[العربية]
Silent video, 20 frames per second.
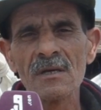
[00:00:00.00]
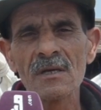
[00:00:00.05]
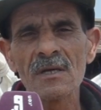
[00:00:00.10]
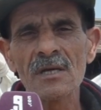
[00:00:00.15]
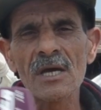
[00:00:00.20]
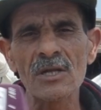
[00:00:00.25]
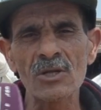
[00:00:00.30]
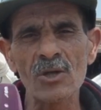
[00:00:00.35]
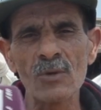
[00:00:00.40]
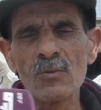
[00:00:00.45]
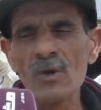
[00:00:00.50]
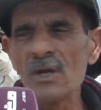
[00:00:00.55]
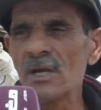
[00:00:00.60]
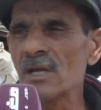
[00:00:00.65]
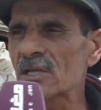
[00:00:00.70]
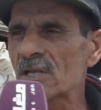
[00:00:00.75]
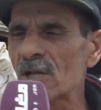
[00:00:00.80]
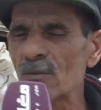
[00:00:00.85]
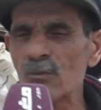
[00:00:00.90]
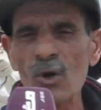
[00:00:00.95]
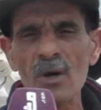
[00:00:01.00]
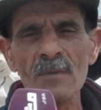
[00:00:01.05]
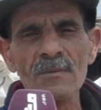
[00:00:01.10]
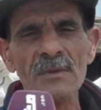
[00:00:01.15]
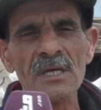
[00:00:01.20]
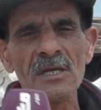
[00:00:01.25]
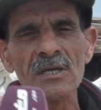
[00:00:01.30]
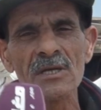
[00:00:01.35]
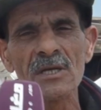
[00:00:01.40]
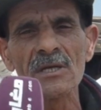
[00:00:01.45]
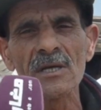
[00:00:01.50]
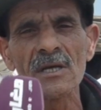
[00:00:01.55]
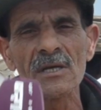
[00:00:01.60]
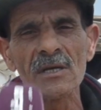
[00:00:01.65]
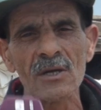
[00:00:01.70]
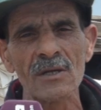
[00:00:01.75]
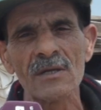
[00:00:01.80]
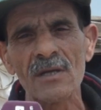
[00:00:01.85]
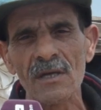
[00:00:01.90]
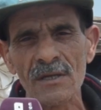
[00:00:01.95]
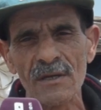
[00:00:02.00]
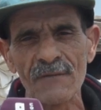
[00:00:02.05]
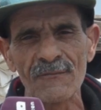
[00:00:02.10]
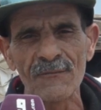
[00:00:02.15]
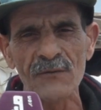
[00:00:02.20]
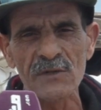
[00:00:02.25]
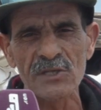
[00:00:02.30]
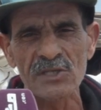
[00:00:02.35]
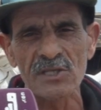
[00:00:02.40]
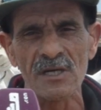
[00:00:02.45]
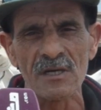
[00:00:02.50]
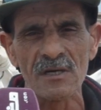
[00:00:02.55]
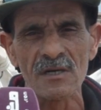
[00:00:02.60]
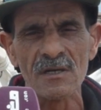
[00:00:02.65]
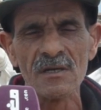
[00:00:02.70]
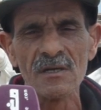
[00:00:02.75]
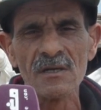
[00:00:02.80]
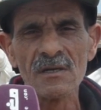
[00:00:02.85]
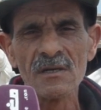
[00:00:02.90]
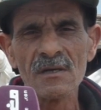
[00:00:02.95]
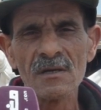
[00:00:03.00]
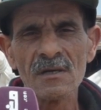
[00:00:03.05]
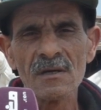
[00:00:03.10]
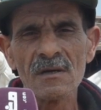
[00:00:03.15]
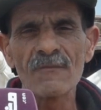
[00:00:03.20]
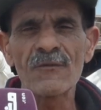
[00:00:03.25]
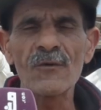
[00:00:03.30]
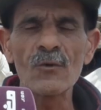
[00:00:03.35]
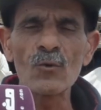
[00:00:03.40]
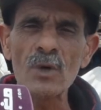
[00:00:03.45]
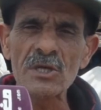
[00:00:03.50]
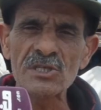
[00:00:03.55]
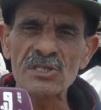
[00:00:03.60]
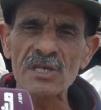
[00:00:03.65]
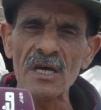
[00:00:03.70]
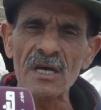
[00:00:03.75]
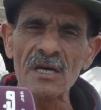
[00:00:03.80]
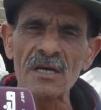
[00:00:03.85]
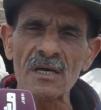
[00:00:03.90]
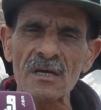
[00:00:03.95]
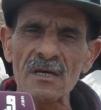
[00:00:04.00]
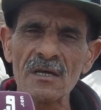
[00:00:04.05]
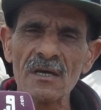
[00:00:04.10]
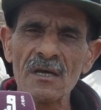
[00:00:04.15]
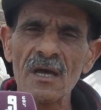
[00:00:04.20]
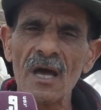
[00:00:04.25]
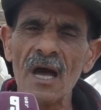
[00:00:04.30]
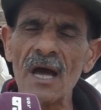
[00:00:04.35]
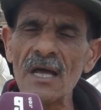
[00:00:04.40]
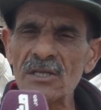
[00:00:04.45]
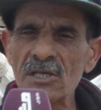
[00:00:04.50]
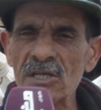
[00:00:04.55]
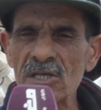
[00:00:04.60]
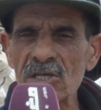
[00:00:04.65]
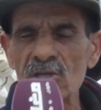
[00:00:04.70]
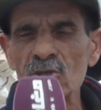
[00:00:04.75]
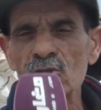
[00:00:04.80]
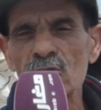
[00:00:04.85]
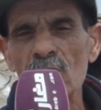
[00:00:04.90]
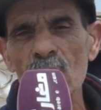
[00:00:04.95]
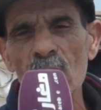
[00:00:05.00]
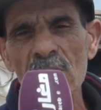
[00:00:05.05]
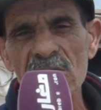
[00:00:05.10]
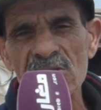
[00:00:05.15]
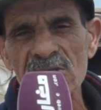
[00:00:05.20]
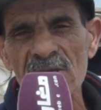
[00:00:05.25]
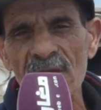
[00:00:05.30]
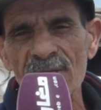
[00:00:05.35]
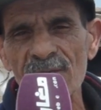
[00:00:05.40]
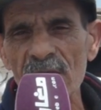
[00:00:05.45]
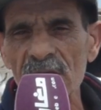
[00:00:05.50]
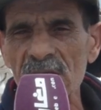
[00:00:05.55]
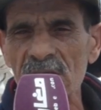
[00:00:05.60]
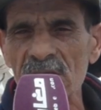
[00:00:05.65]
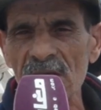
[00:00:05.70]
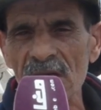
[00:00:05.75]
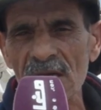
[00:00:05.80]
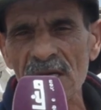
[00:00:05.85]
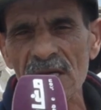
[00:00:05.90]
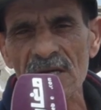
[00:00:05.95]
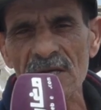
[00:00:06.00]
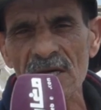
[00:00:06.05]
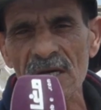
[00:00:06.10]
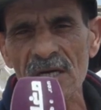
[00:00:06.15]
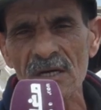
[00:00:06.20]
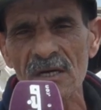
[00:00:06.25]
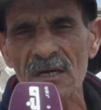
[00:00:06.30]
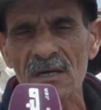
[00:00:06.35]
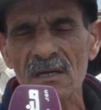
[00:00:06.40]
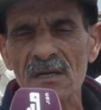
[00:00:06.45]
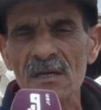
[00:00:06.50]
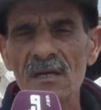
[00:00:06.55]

كيطلبوا اللي طلبوها مني نفذتها في الوثائق عندي جواز السفر ديالي هنايا